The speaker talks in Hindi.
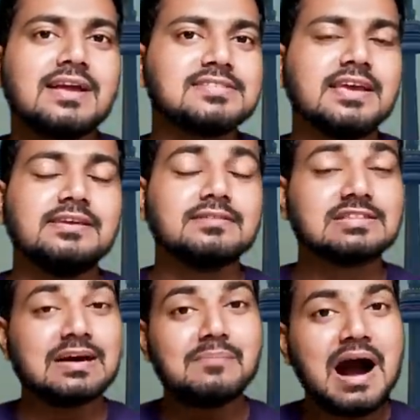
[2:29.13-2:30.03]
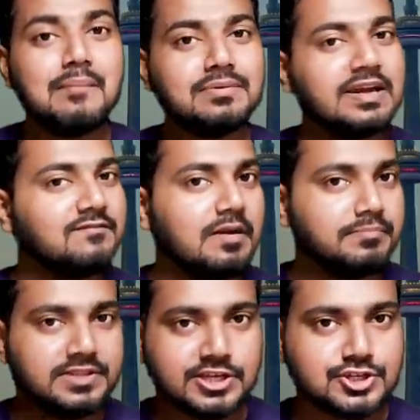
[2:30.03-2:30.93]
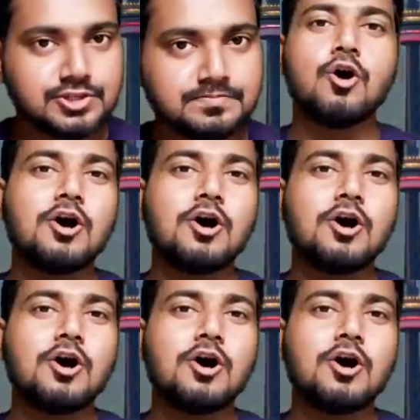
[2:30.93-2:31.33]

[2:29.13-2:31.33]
ऐसे ही तमाम डेवलप्ड देश